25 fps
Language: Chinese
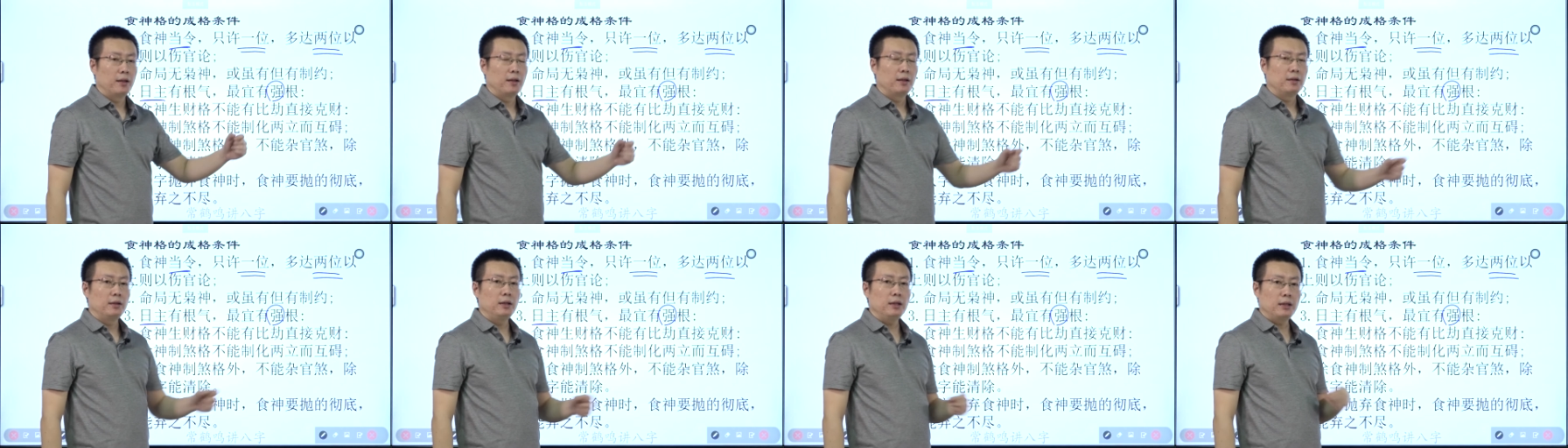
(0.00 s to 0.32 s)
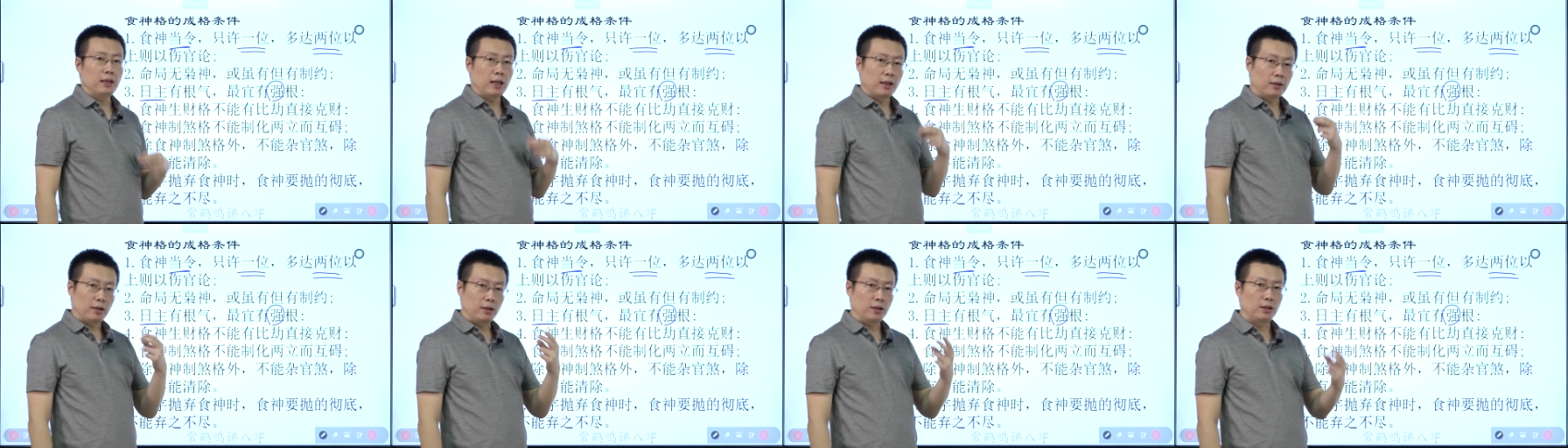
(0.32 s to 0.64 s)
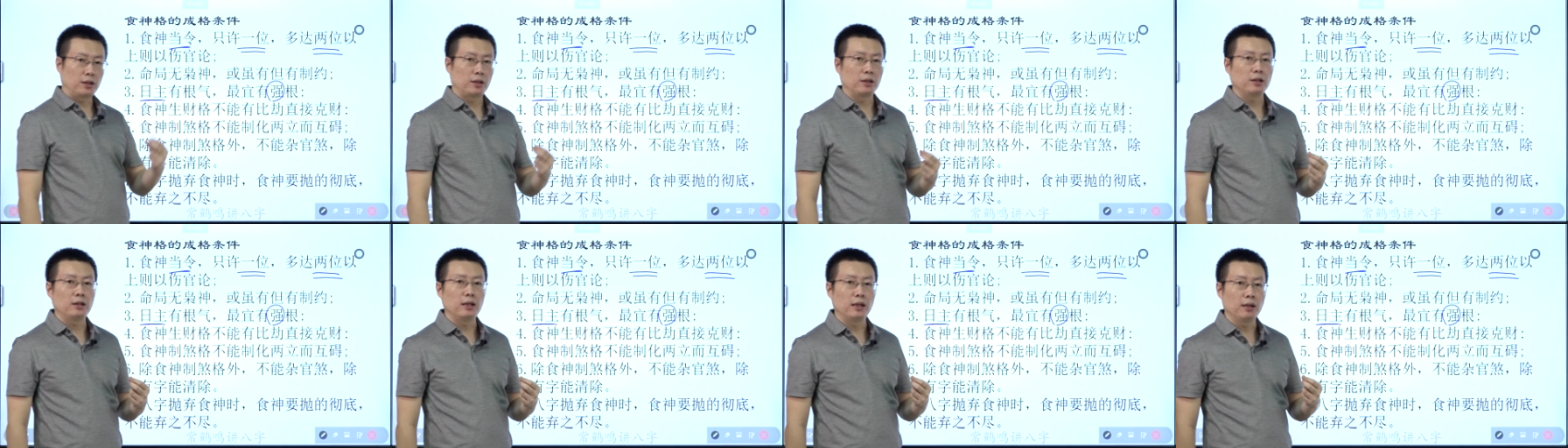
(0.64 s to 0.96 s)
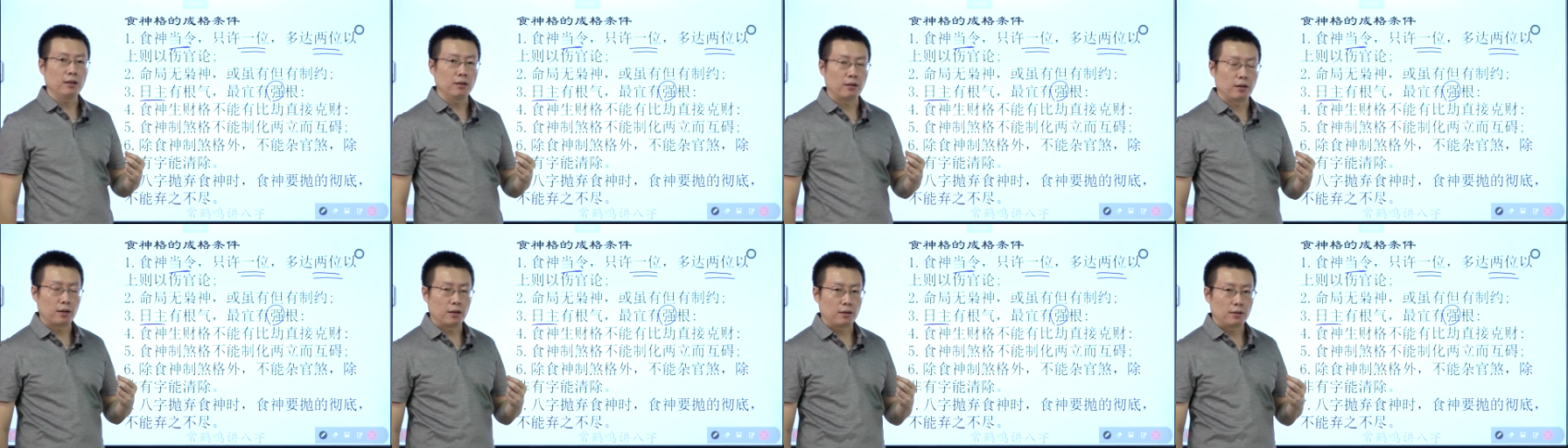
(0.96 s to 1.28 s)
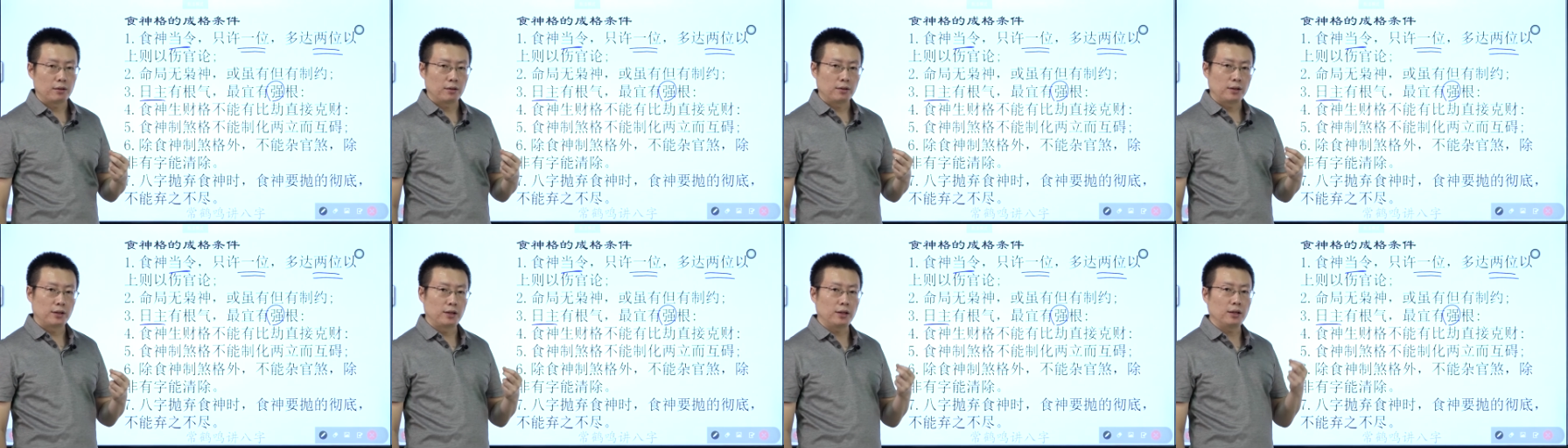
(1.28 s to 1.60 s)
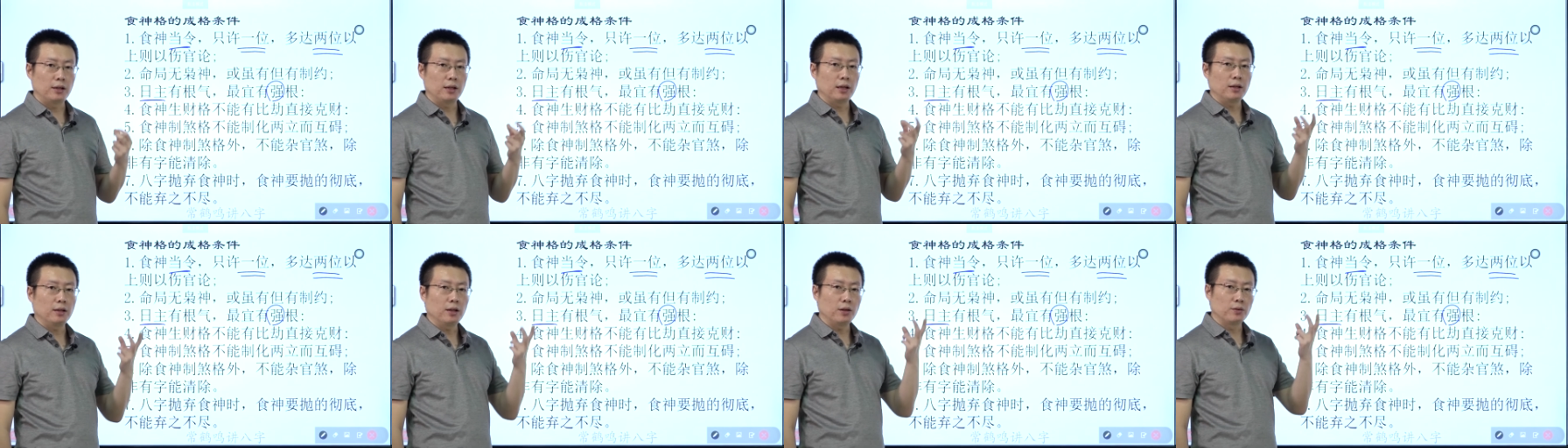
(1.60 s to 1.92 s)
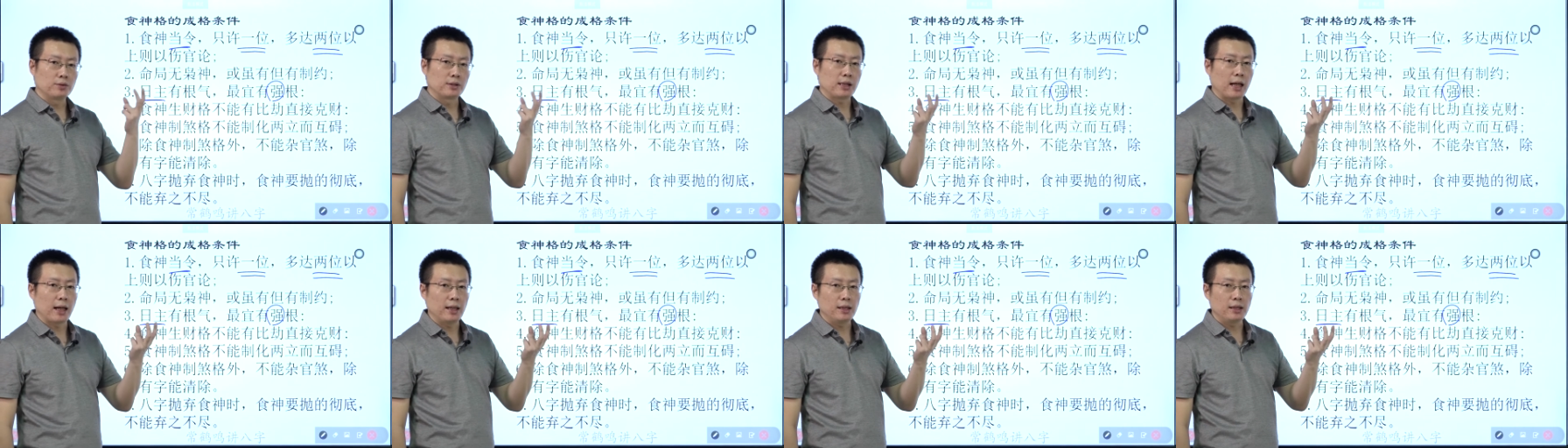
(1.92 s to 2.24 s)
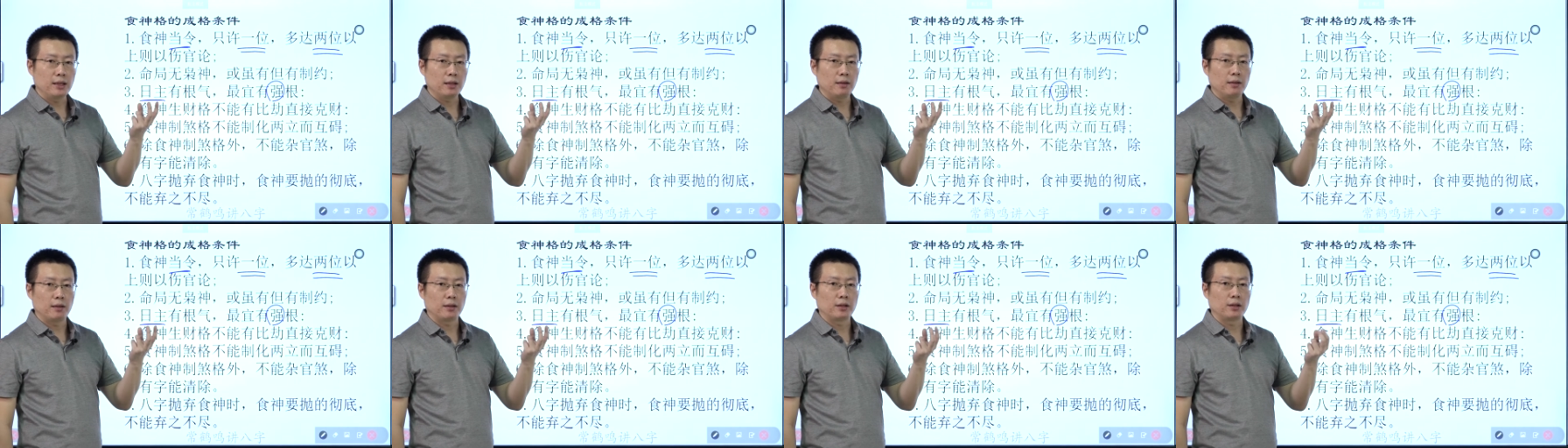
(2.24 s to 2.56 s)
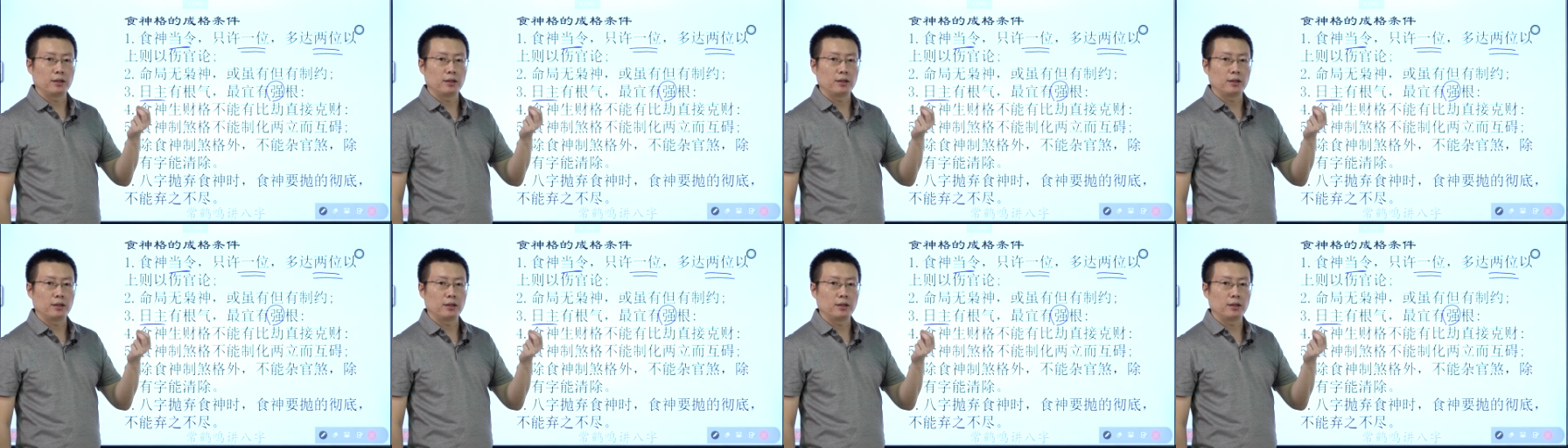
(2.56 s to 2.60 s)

你想，它是食神格，食神透财星呢，